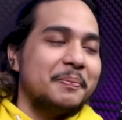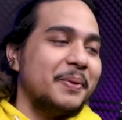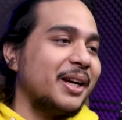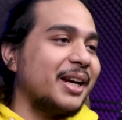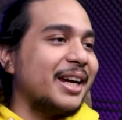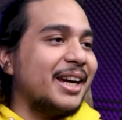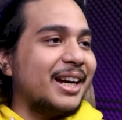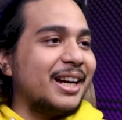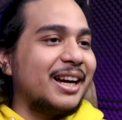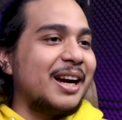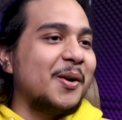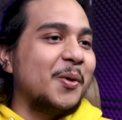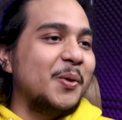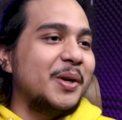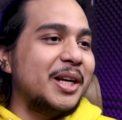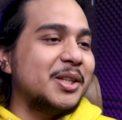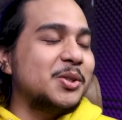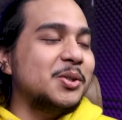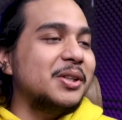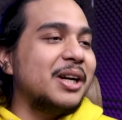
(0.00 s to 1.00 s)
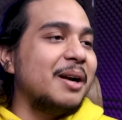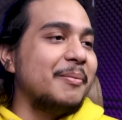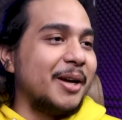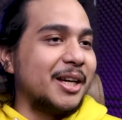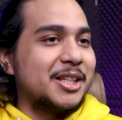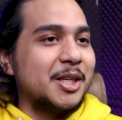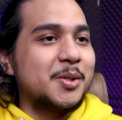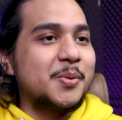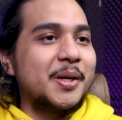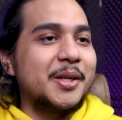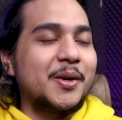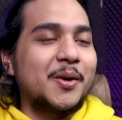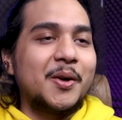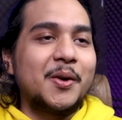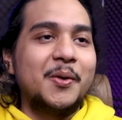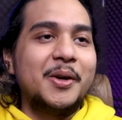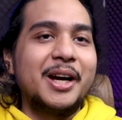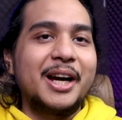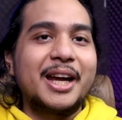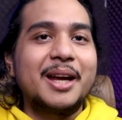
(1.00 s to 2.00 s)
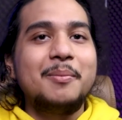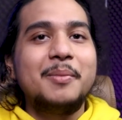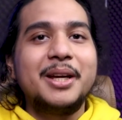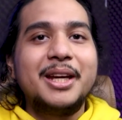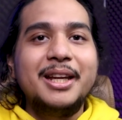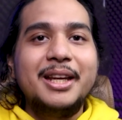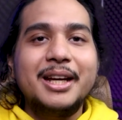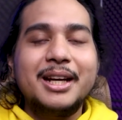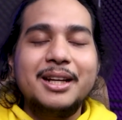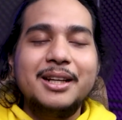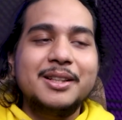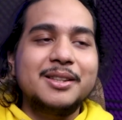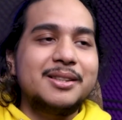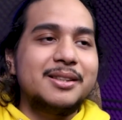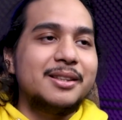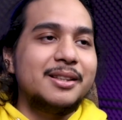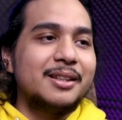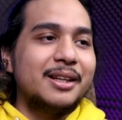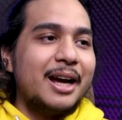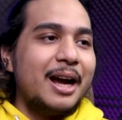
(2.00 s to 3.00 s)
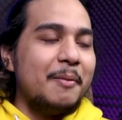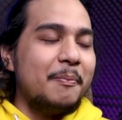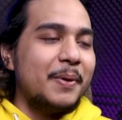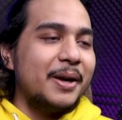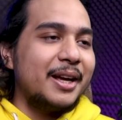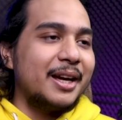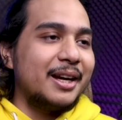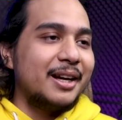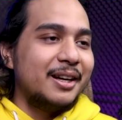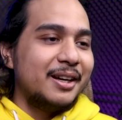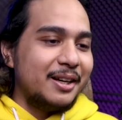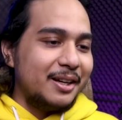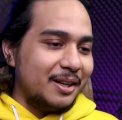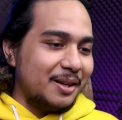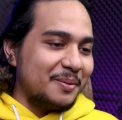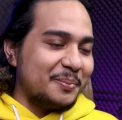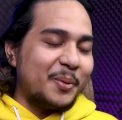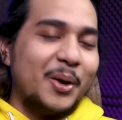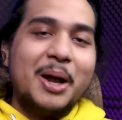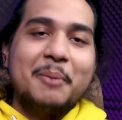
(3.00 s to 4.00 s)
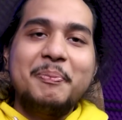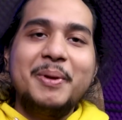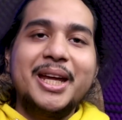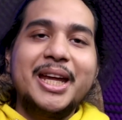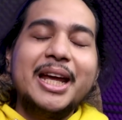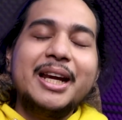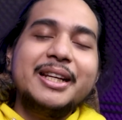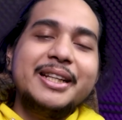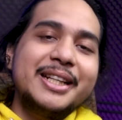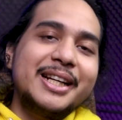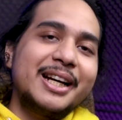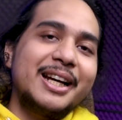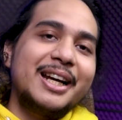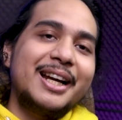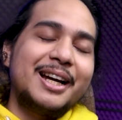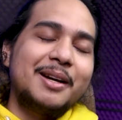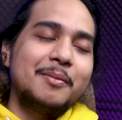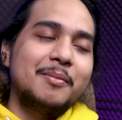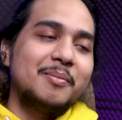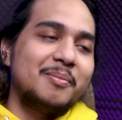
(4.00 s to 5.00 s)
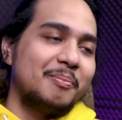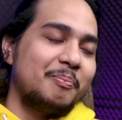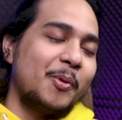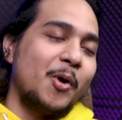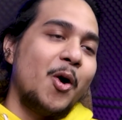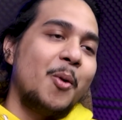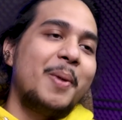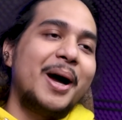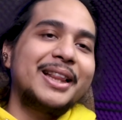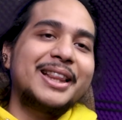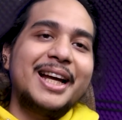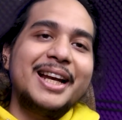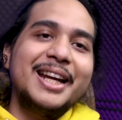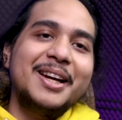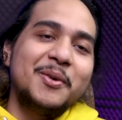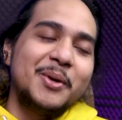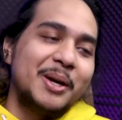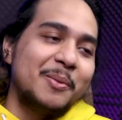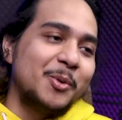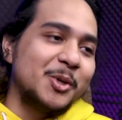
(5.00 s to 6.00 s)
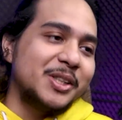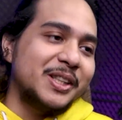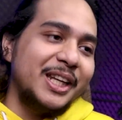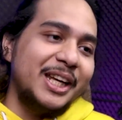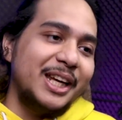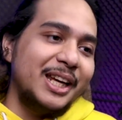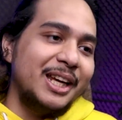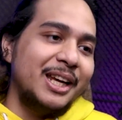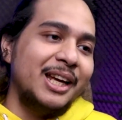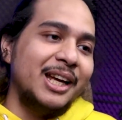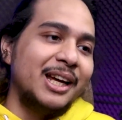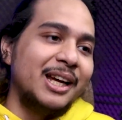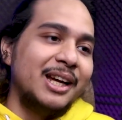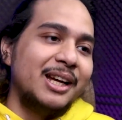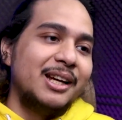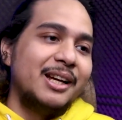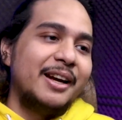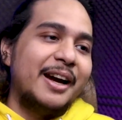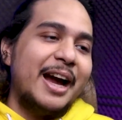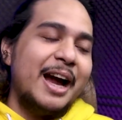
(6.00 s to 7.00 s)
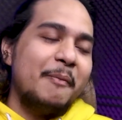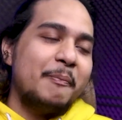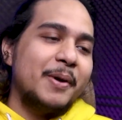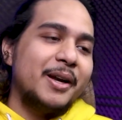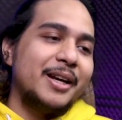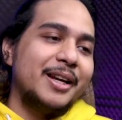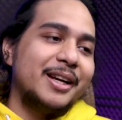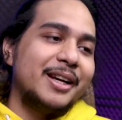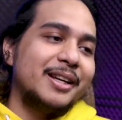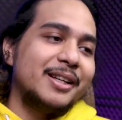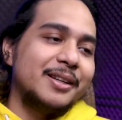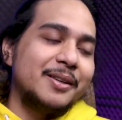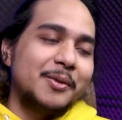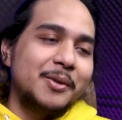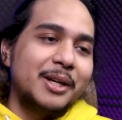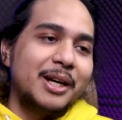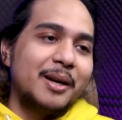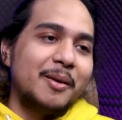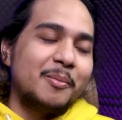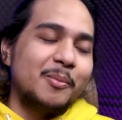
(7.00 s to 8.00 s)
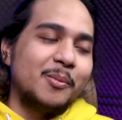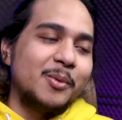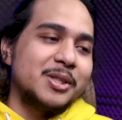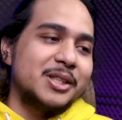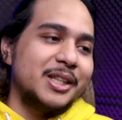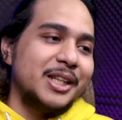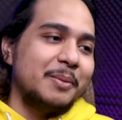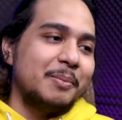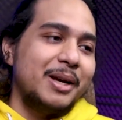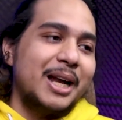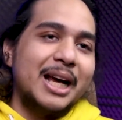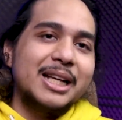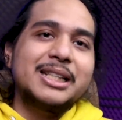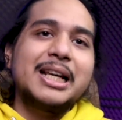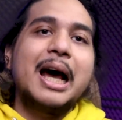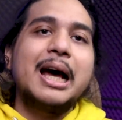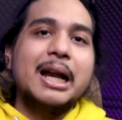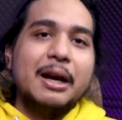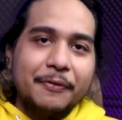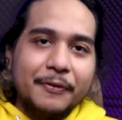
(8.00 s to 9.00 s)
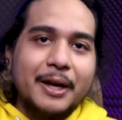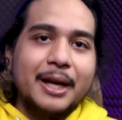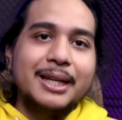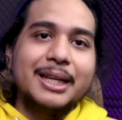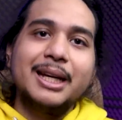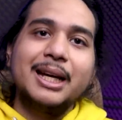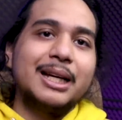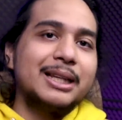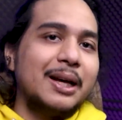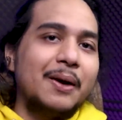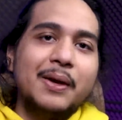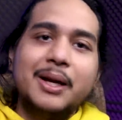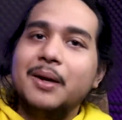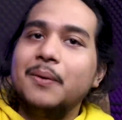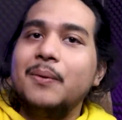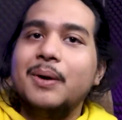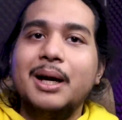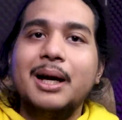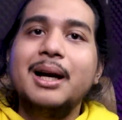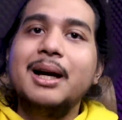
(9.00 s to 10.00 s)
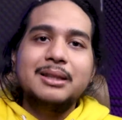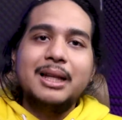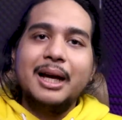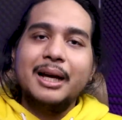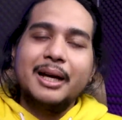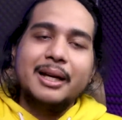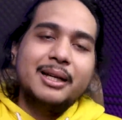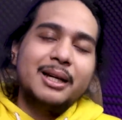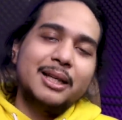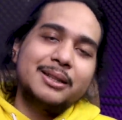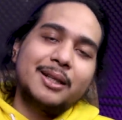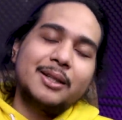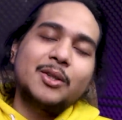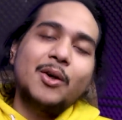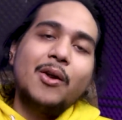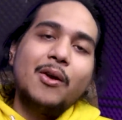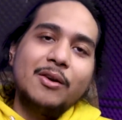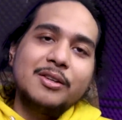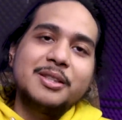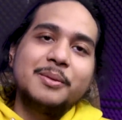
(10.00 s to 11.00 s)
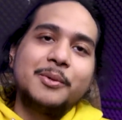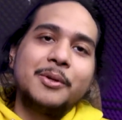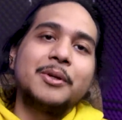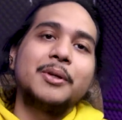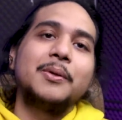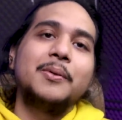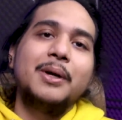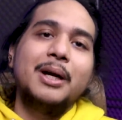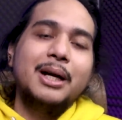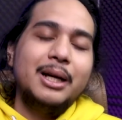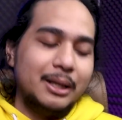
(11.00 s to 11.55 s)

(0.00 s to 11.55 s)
tapi kayak nggak guna juga beasiswanya kalau udah kayak begini kan apa ya pola pikirnya yang kena pengobatannya udah mesti apa nih udah mesti bedah saraf kayaknya nggak tahu udah gue entah kayaknya nggak tertolong sih menurut gue